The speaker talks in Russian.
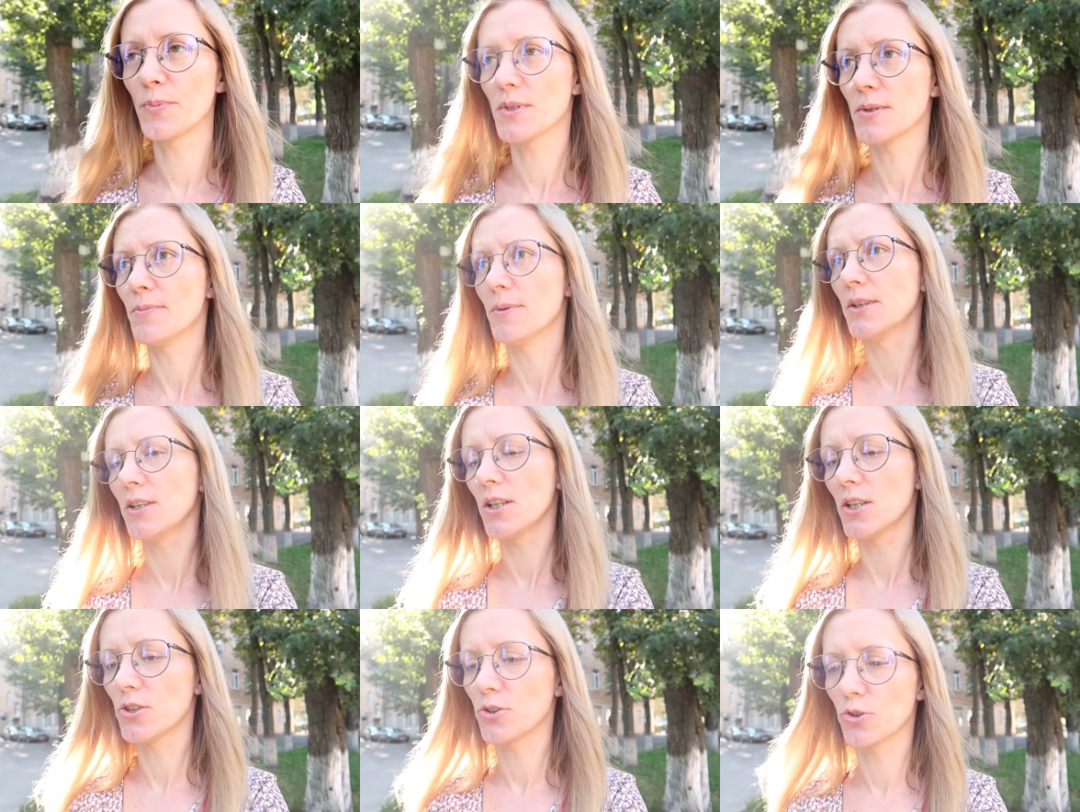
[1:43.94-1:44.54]

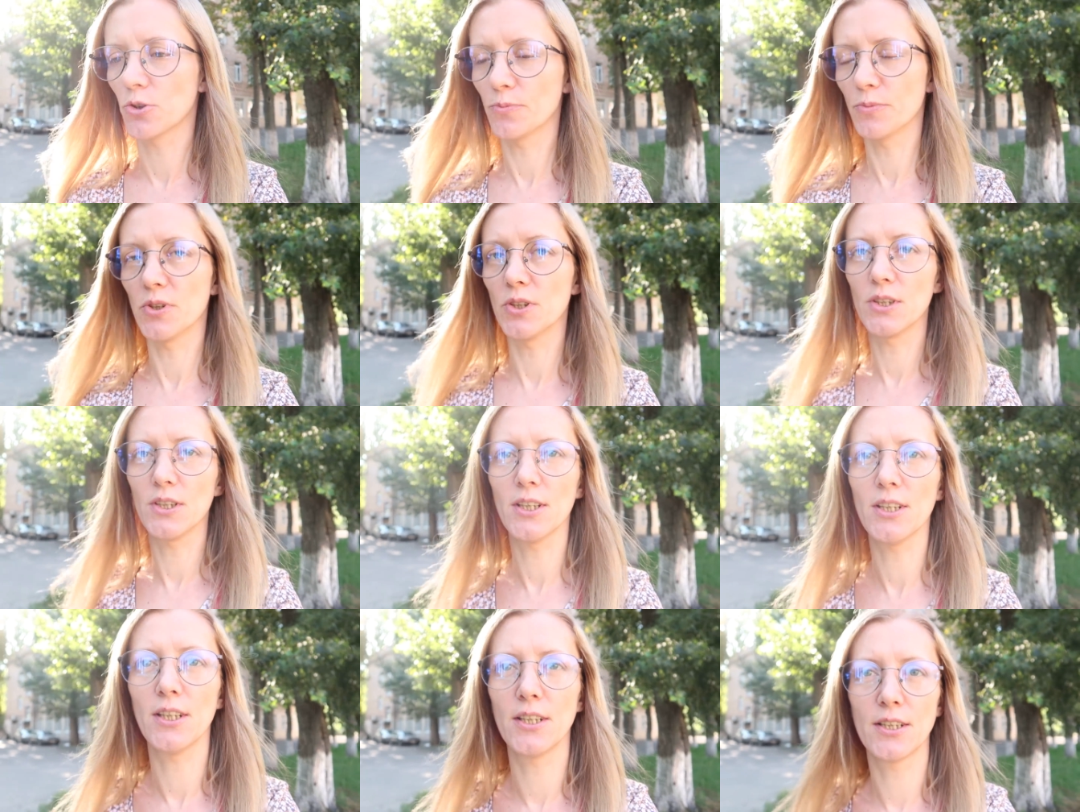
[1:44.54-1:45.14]
посмотреть, что мне
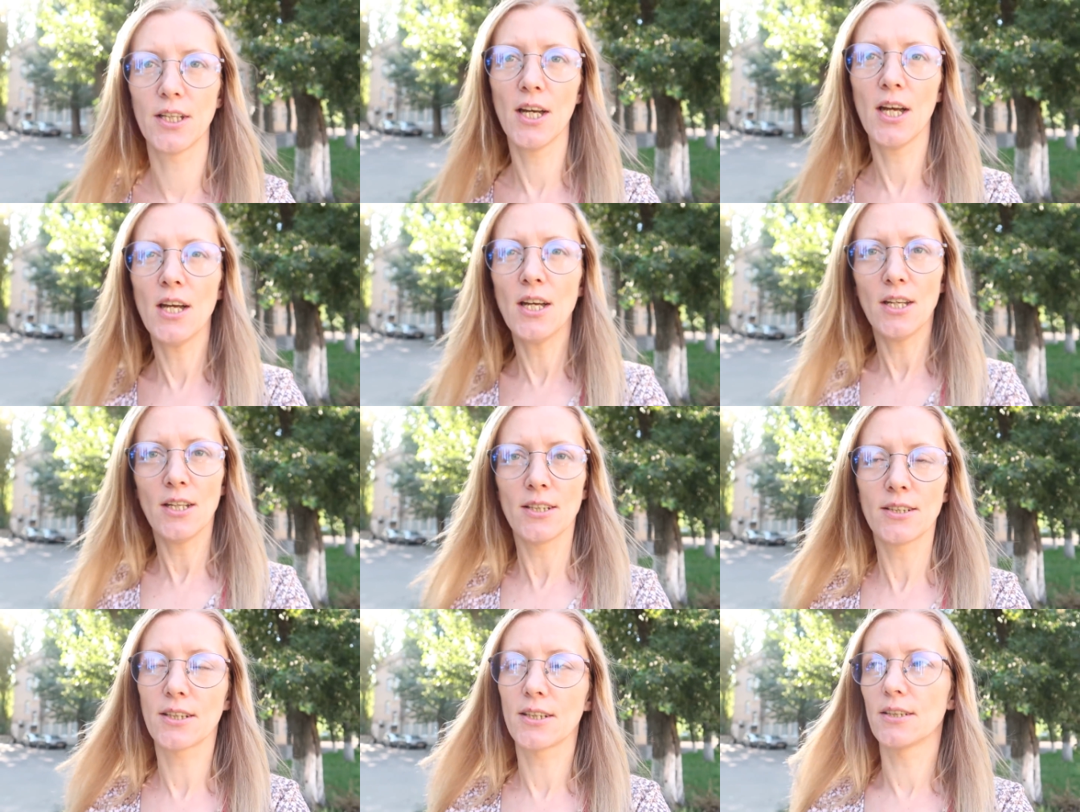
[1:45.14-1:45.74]
делать,
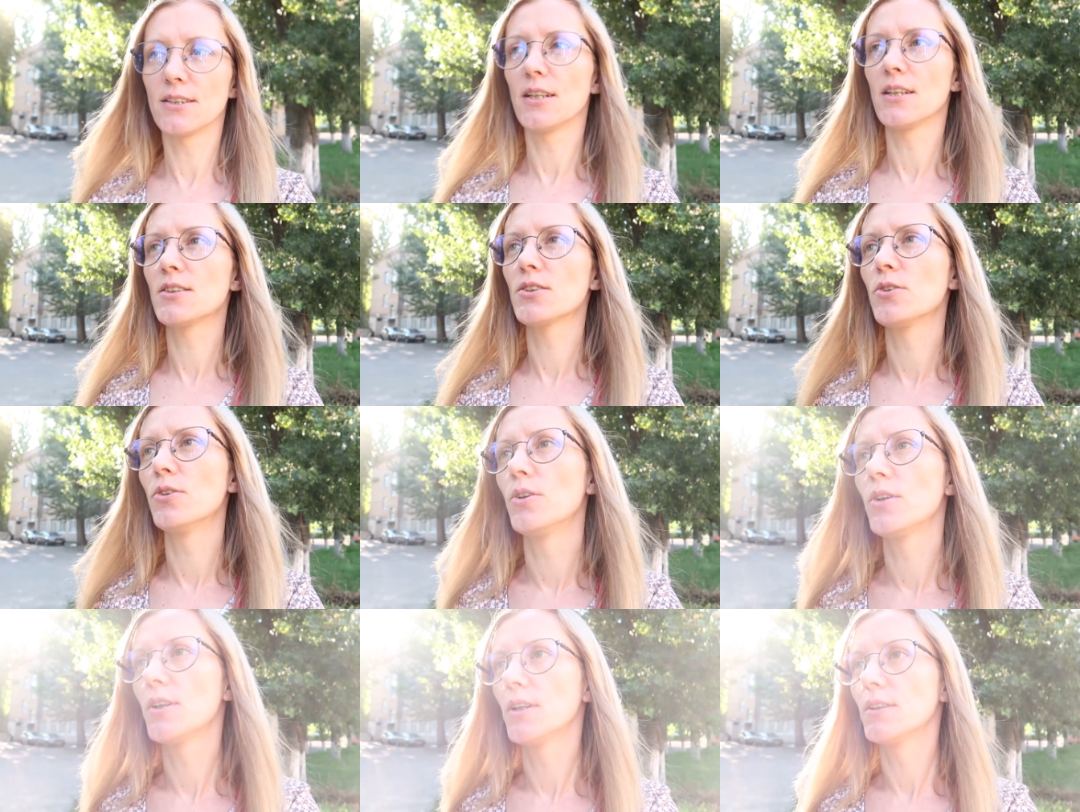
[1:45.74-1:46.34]
сказать,
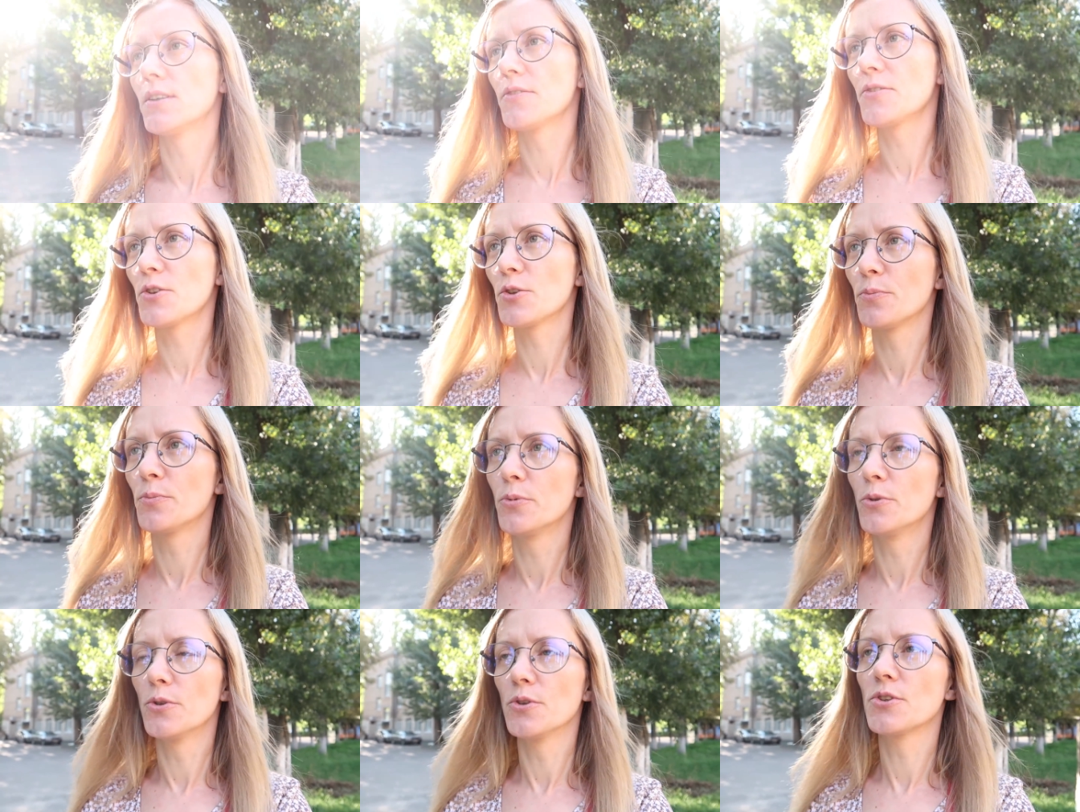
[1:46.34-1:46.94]
сколько это
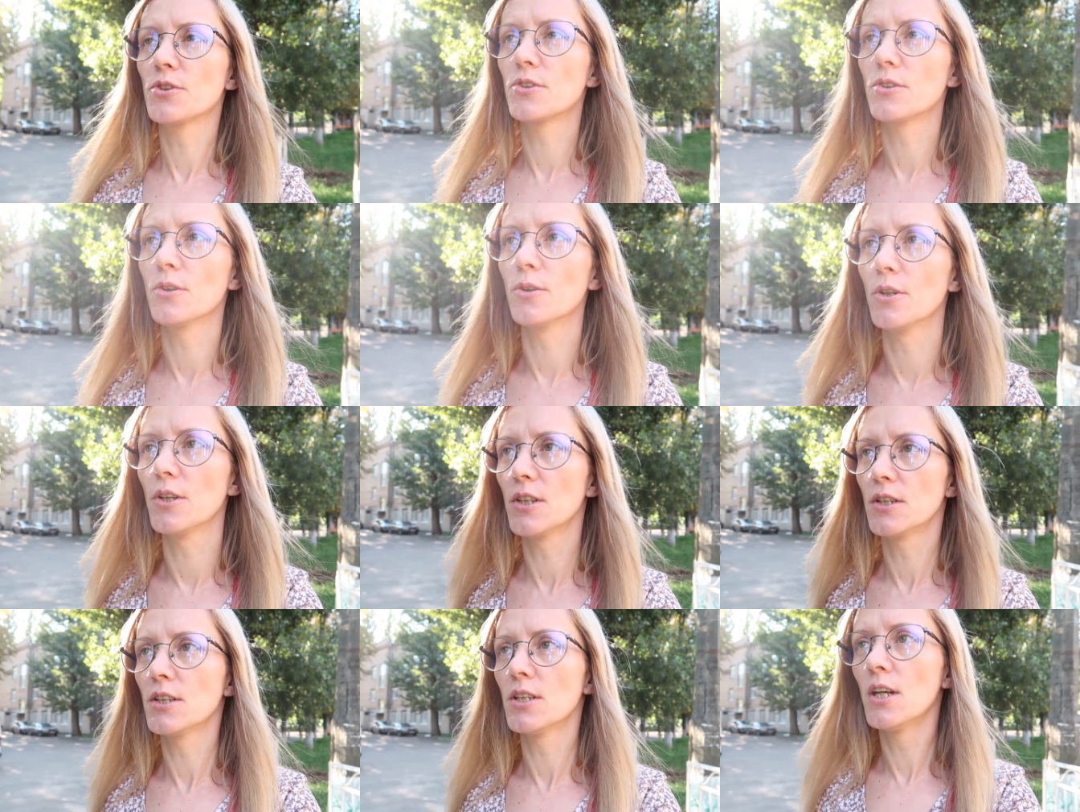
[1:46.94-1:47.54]
все будет
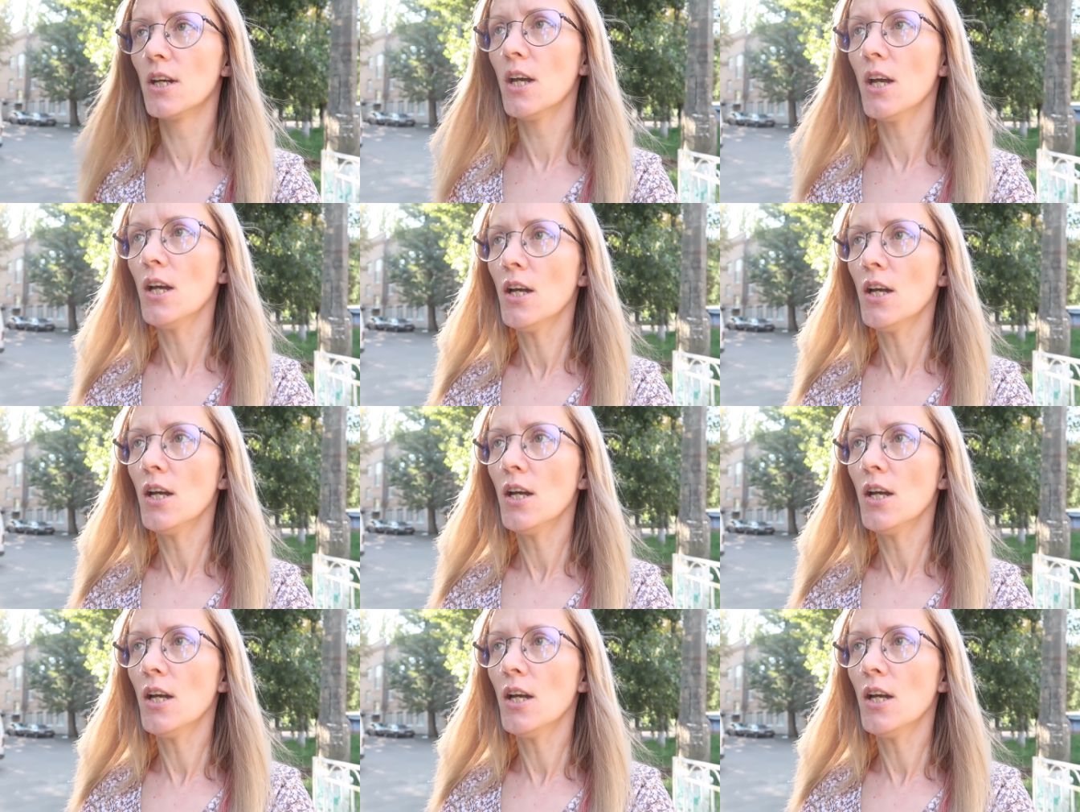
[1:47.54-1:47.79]
стоить.